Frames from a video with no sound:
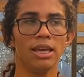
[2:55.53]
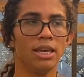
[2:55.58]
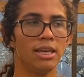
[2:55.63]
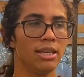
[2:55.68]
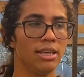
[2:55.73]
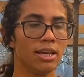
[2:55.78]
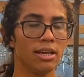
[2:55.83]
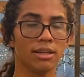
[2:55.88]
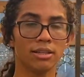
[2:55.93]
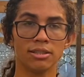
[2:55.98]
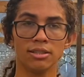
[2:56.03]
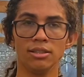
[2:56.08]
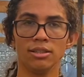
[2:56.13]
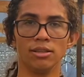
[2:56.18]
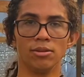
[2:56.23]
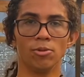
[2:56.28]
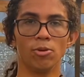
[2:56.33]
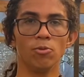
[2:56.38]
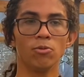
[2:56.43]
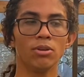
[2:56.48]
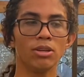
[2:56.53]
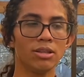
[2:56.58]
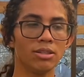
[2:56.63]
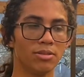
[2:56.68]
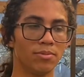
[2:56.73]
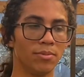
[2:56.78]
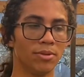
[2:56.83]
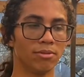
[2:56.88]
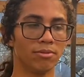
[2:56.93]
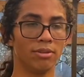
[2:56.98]
E assim, o
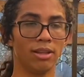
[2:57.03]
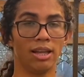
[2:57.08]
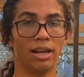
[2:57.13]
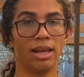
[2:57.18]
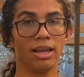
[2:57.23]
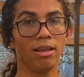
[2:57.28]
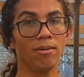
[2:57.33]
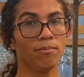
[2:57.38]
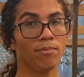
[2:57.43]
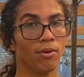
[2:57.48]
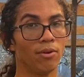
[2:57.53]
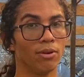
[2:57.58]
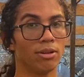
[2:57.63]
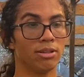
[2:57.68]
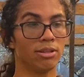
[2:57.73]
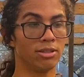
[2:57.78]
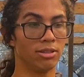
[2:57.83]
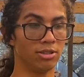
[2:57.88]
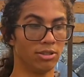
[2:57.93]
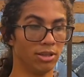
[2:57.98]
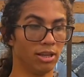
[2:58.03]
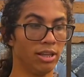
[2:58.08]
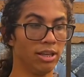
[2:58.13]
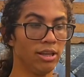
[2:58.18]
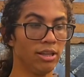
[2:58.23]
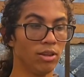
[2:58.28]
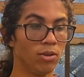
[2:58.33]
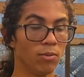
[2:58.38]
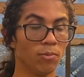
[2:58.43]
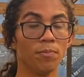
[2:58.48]
crescimento dela, embora seja
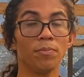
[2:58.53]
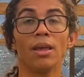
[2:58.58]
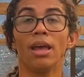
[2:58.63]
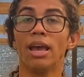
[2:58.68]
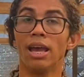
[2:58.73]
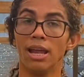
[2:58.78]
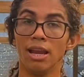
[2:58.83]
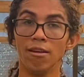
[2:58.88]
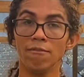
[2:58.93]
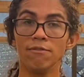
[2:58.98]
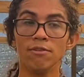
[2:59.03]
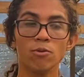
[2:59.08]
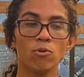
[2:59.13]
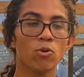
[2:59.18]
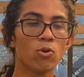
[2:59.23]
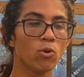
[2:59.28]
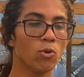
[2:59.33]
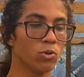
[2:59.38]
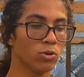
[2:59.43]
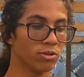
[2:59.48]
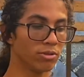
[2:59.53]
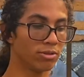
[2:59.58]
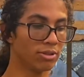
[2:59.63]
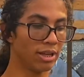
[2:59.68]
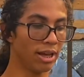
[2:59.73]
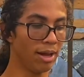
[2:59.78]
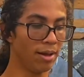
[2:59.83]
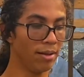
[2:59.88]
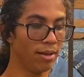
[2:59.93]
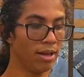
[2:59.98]
lento, ele é vigoroso,
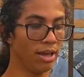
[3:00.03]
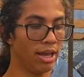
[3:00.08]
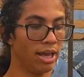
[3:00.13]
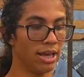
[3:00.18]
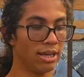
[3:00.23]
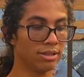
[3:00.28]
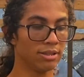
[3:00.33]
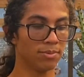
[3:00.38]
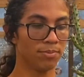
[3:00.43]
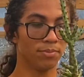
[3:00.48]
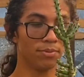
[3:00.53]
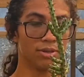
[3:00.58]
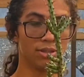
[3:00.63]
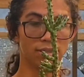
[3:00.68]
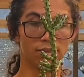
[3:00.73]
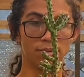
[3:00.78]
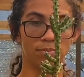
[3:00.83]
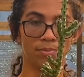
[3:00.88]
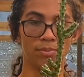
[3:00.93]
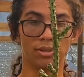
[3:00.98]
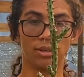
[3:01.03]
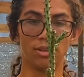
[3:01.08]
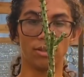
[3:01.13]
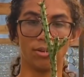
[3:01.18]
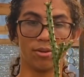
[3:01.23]
tá? Essa, por exemplo, aqui,